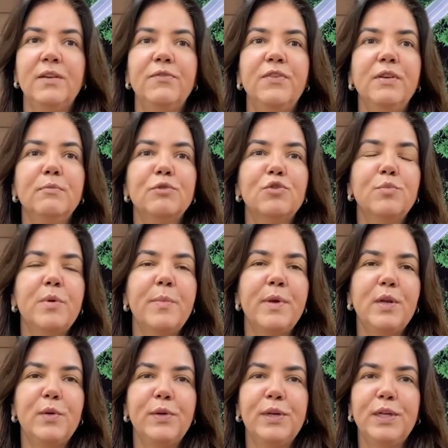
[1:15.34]
Vimos uma
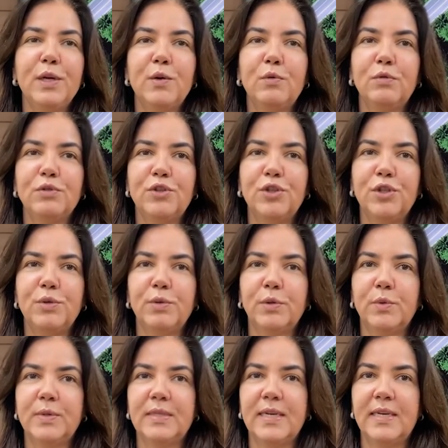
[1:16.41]
melhoria contínua
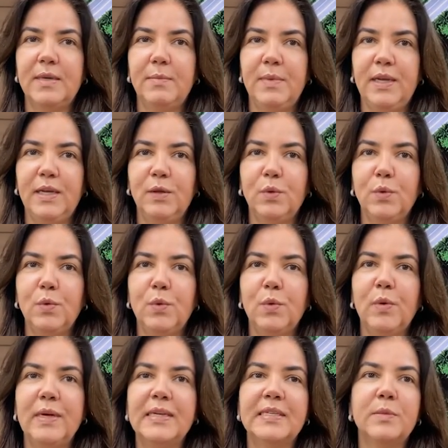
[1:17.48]
do segmento
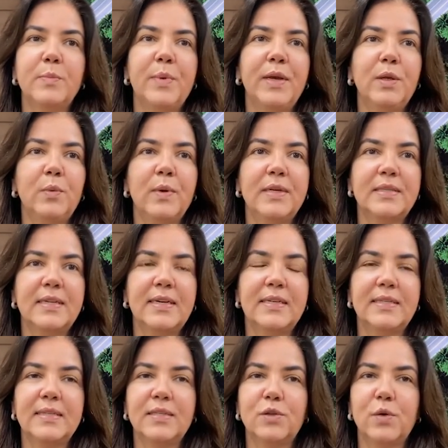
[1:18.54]
com respeito às
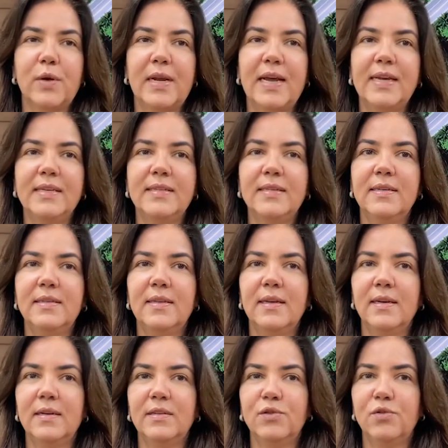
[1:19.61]
leis nacionais e
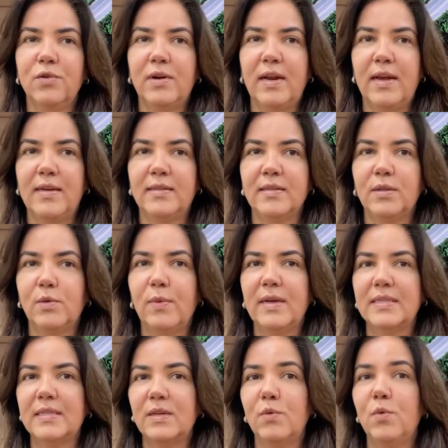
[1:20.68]
internacionais,
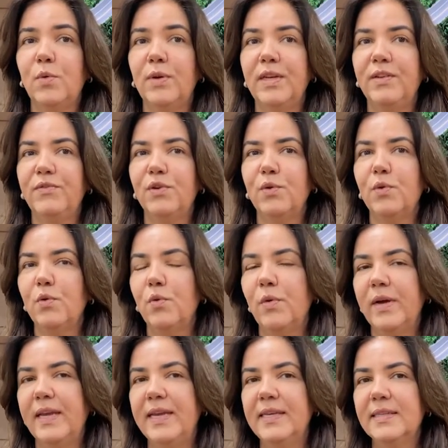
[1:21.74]
atuação com livre
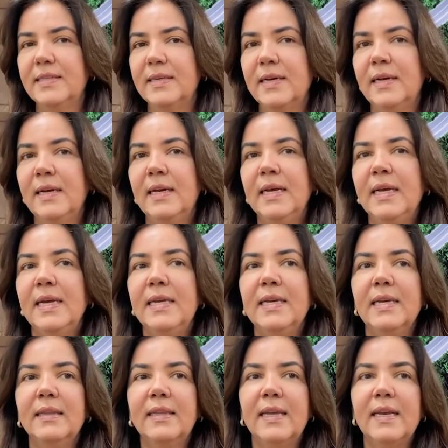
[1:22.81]
concorrência e
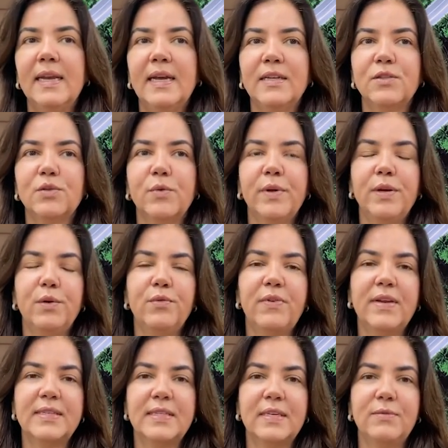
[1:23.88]
antenados com
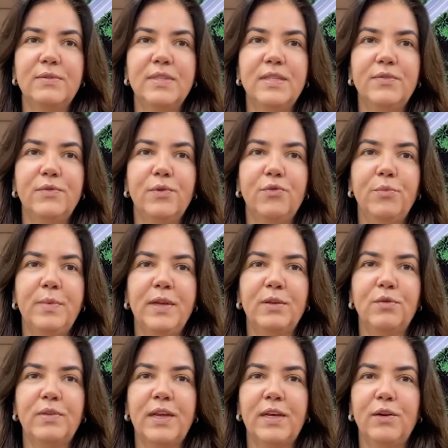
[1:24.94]
inovação e
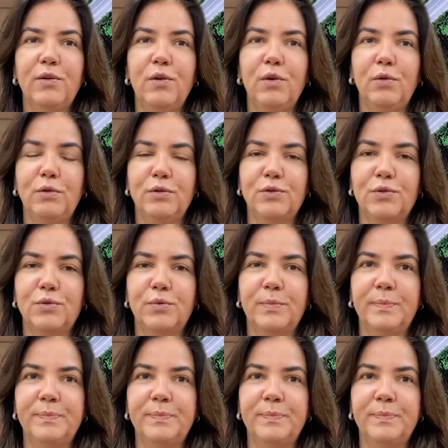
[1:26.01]
desenvolvimento tecnológico.